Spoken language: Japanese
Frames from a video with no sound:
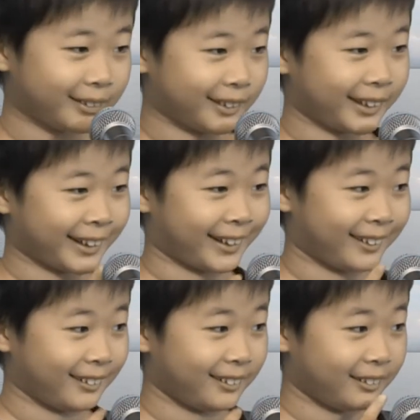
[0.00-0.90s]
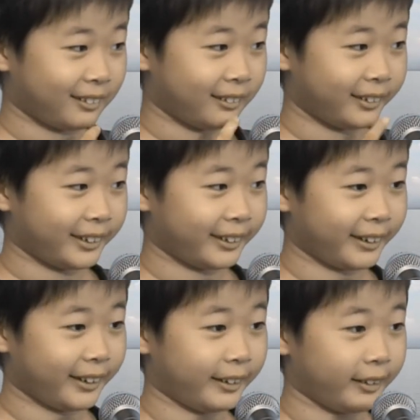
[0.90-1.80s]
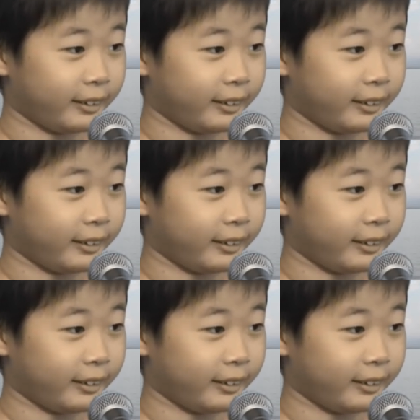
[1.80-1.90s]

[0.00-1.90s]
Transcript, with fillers: で抜いて、